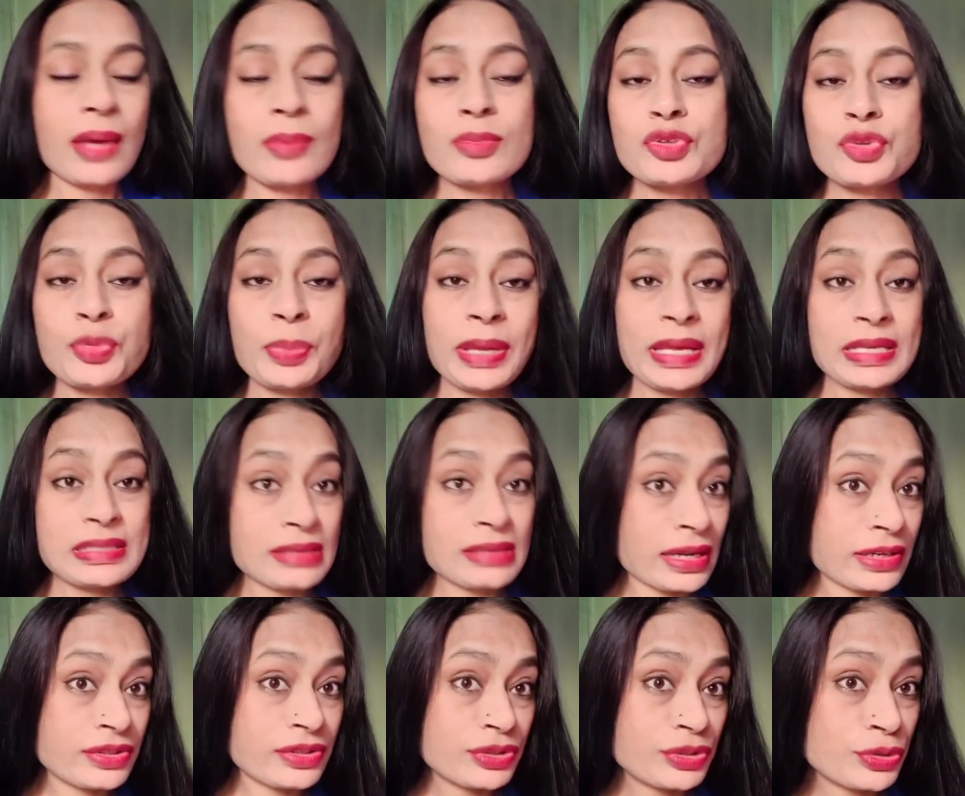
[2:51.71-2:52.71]
आई एम सुपर
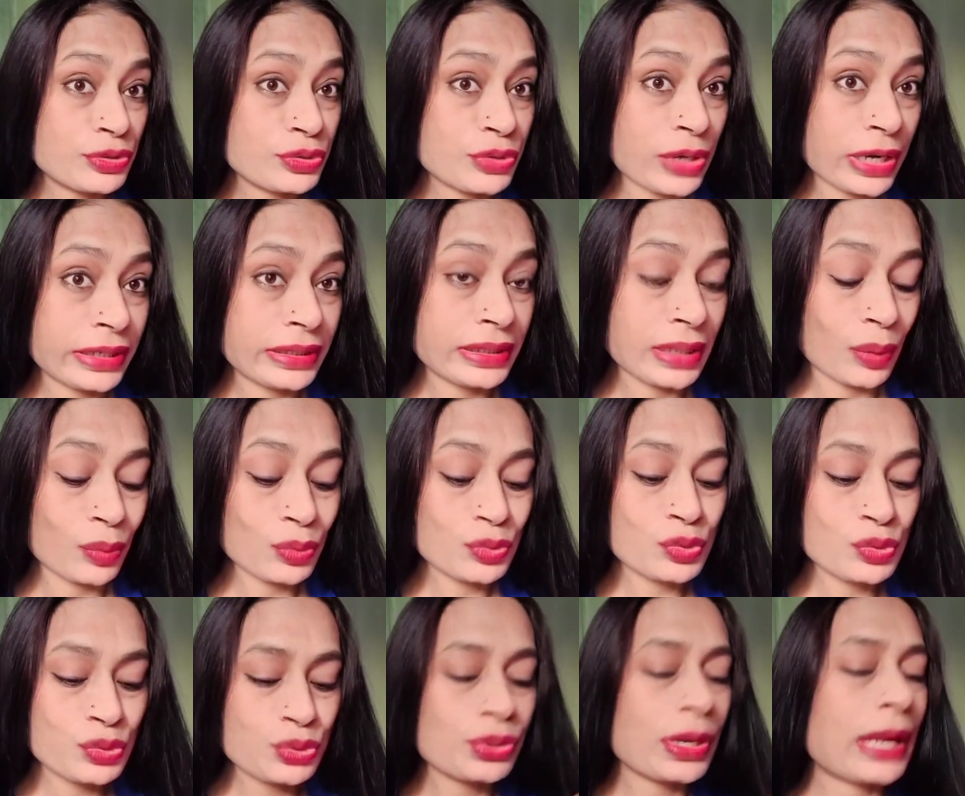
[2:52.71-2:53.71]
एक्साइटेड टू ट्राई इट
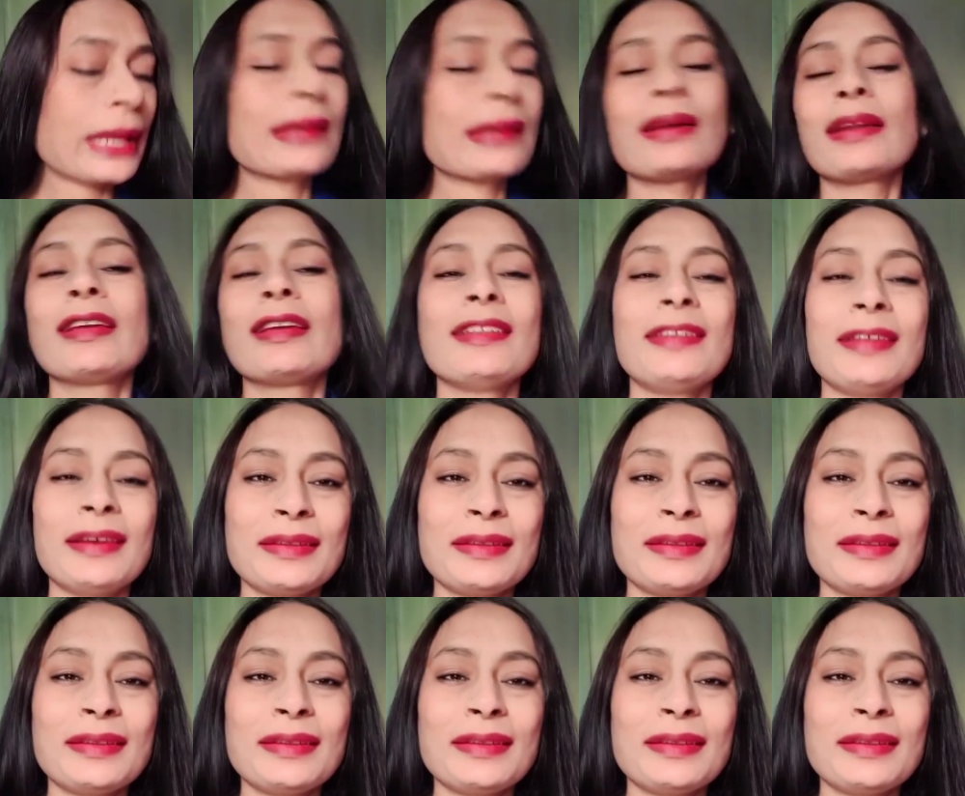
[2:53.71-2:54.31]
आउट सो ट्राई करके